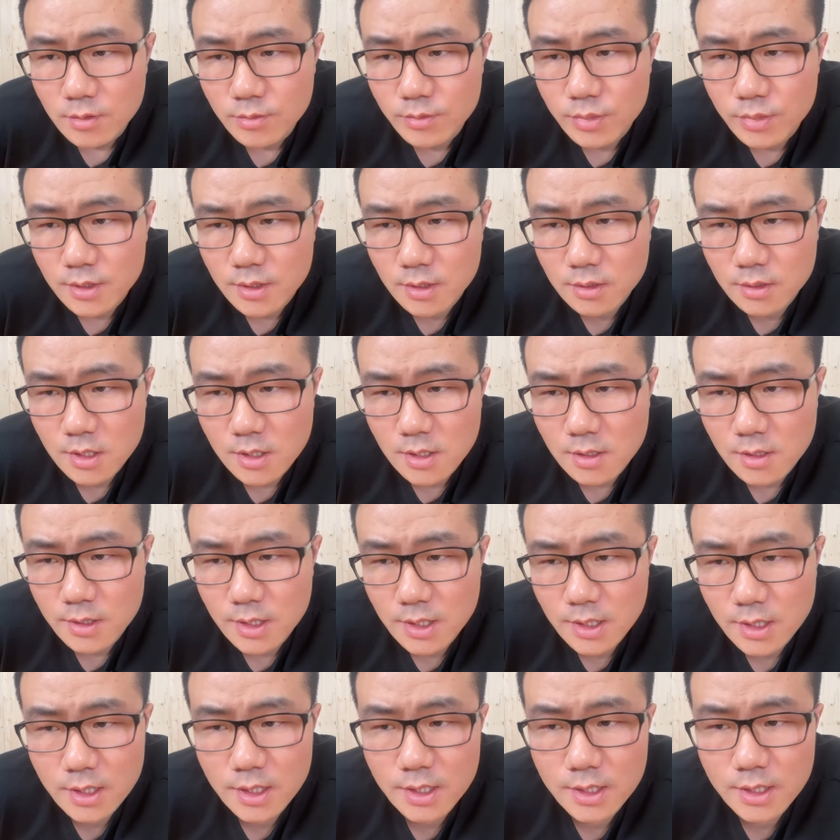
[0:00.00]
比较讨
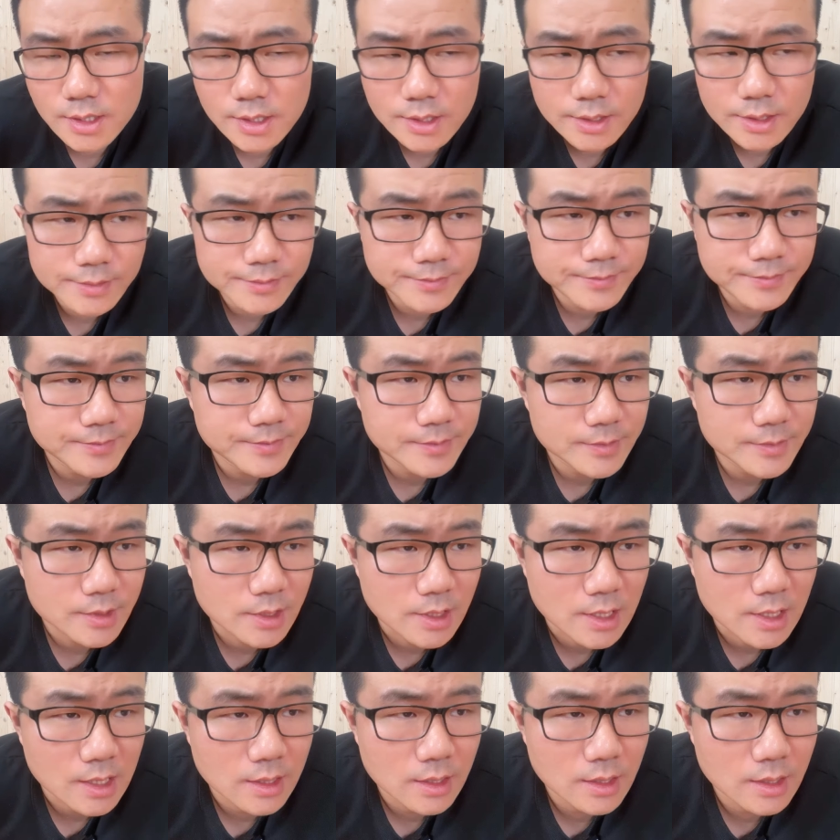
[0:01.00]
厌
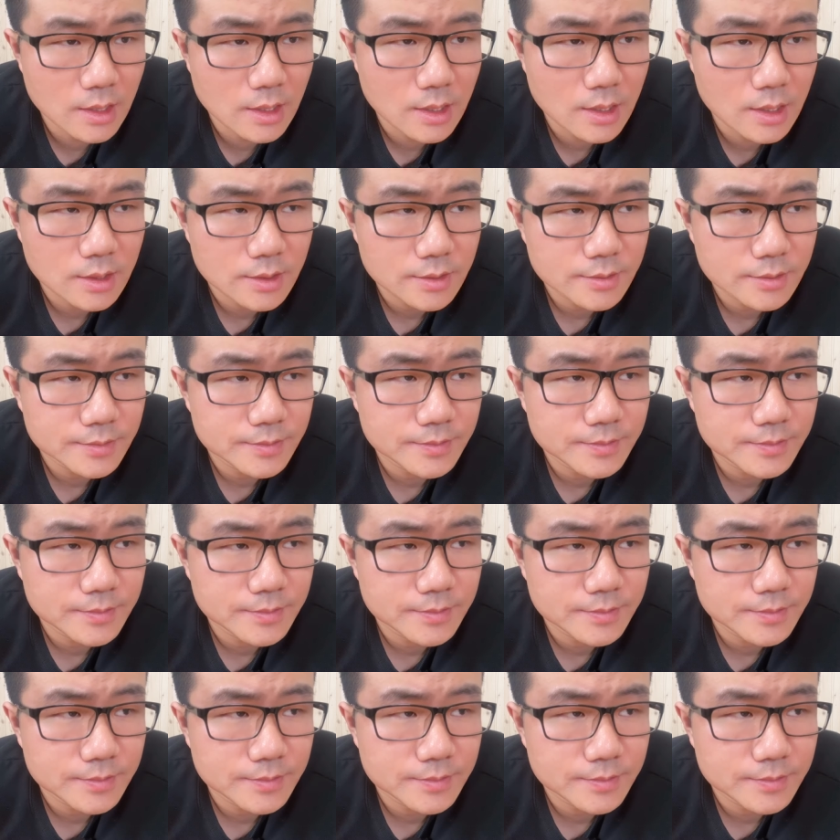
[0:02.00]
男的。呀。